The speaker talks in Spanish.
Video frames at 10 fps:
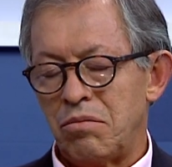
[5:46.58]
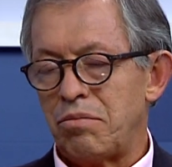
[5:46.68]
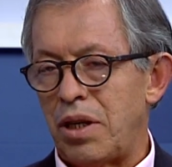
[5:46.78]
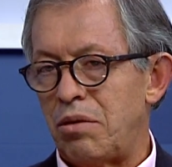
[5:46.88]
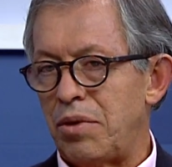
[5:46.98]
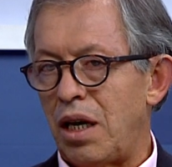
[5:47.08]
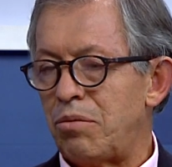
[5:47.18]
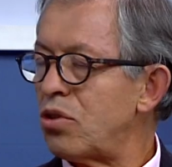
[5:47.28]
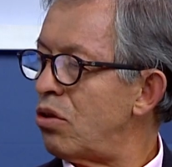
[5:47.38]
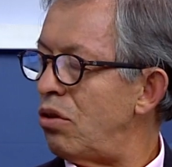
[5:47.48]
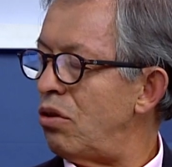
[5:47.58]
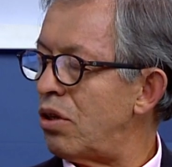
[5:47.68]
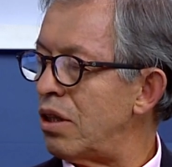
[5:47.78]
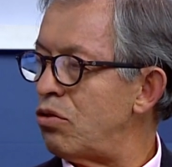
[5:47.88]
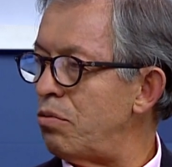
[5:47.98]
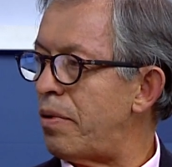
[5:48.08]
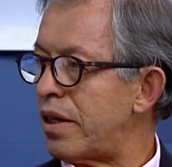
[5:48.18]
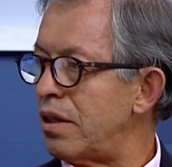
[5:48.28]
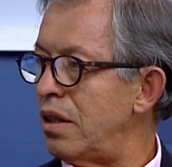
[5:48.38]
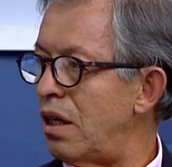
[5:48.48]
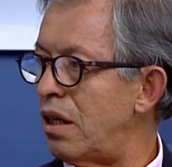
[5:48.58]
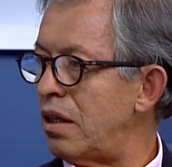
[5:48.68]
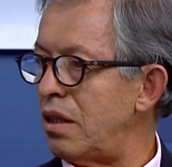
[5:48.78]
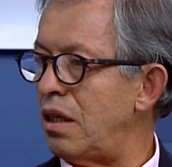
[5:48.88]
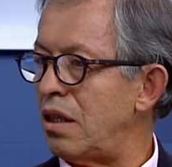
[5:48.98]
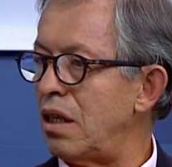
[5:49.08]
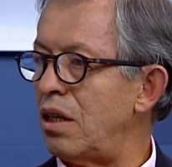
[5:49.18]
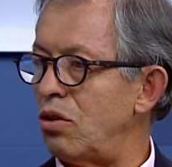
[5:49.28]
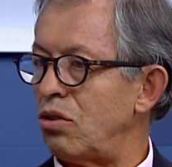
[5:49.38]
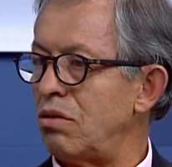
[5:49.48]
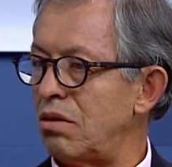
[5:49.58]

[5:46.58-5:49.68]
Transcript: Pero me da mucho dolor su partida en el día de hoy.